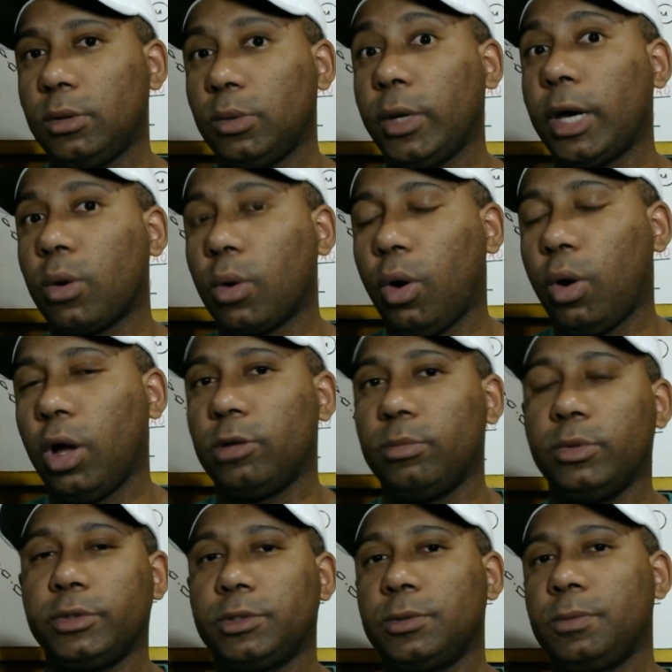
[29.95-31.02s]
do
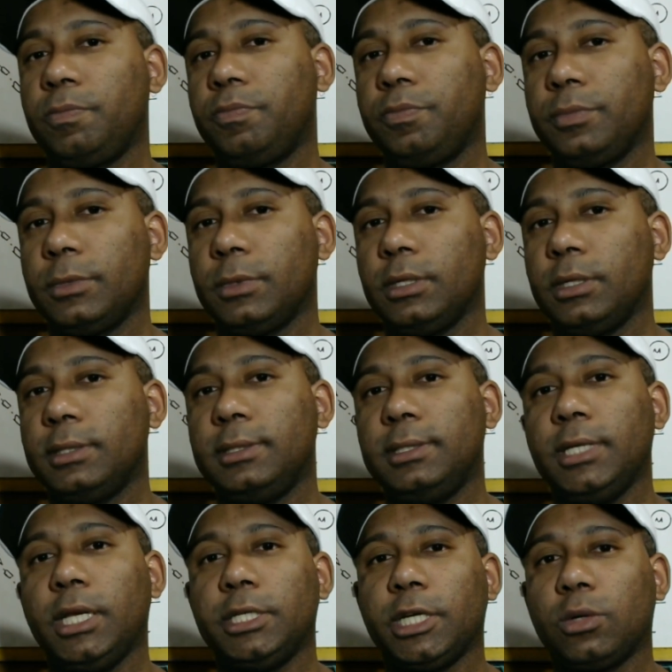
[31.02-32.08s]
Hercólobos,
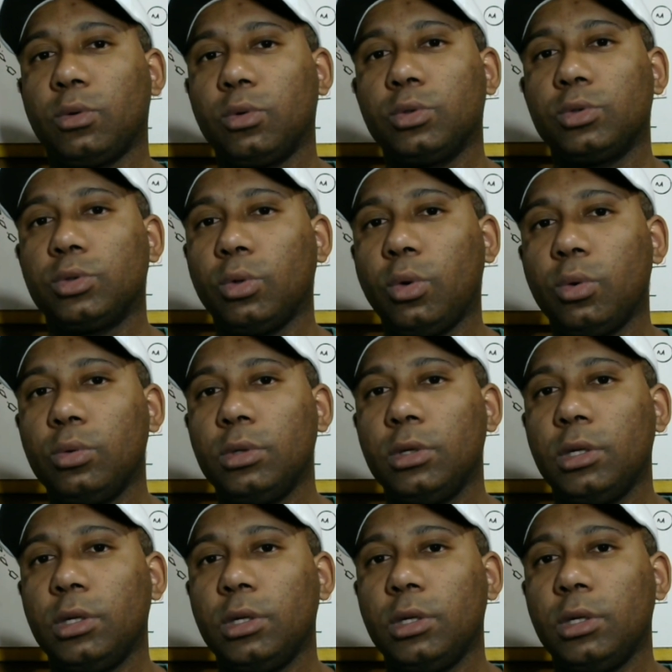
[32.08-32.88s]
se ele já cruzou